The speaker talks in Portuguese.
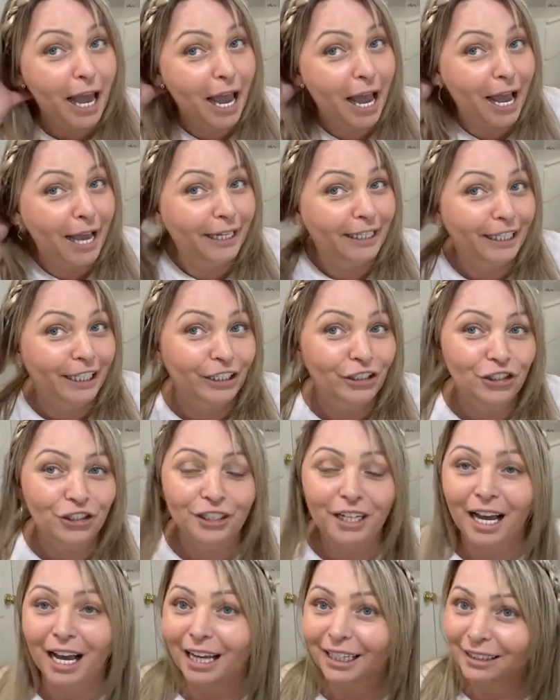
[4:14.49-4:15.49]
nem de
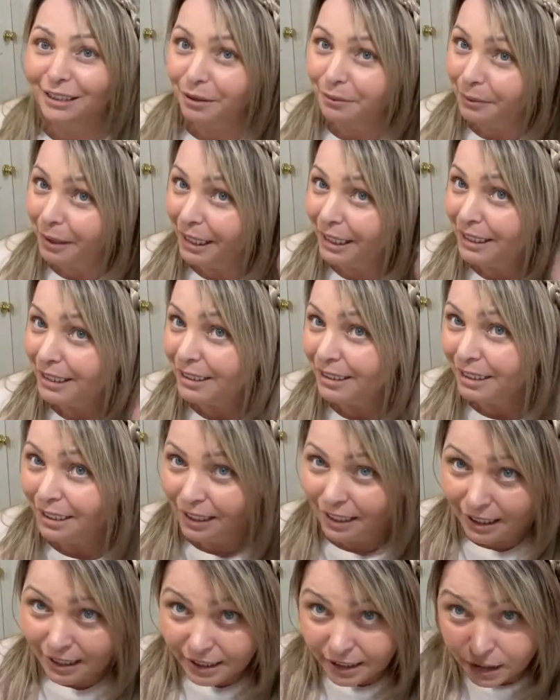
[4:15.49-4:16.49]
nada, mas
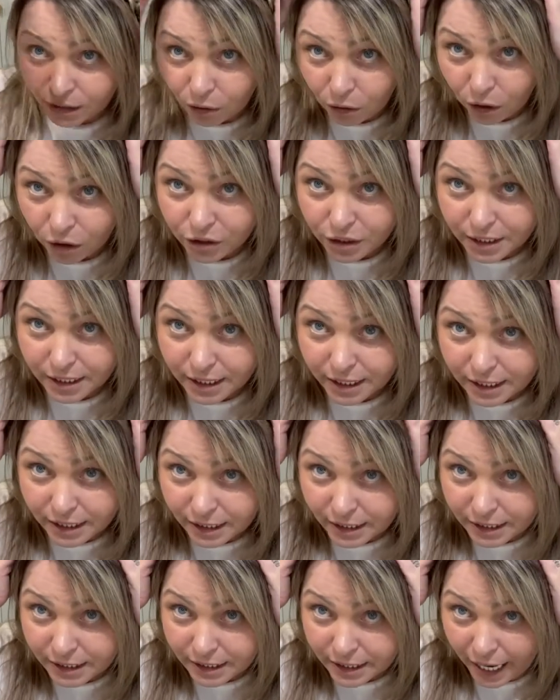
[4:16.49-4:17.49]
sim, eu gosto de ser
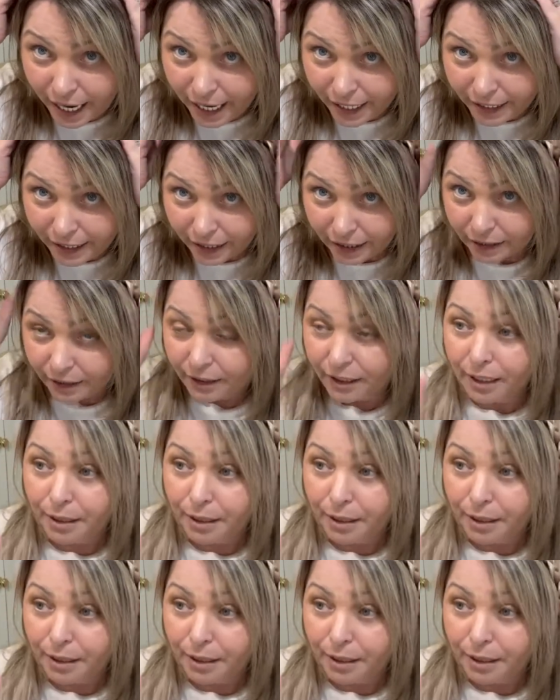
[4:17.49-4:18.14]
sincera.